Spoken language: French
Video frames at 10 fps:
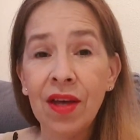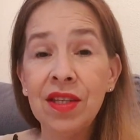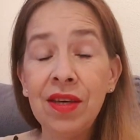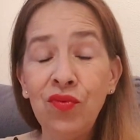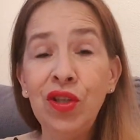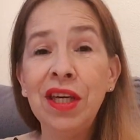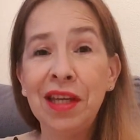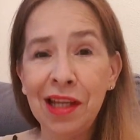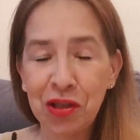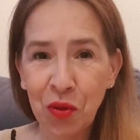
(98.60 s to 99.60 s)
S'il vous dit
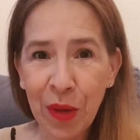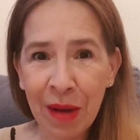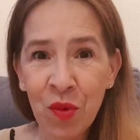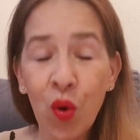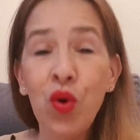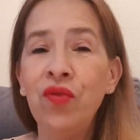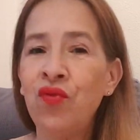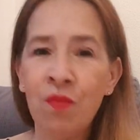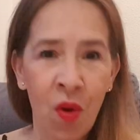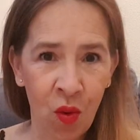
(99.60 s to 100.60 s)
qu'il est tombé amoureux, il
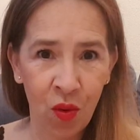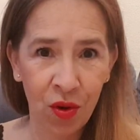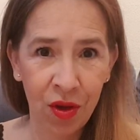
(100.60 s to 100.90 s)
vous ment.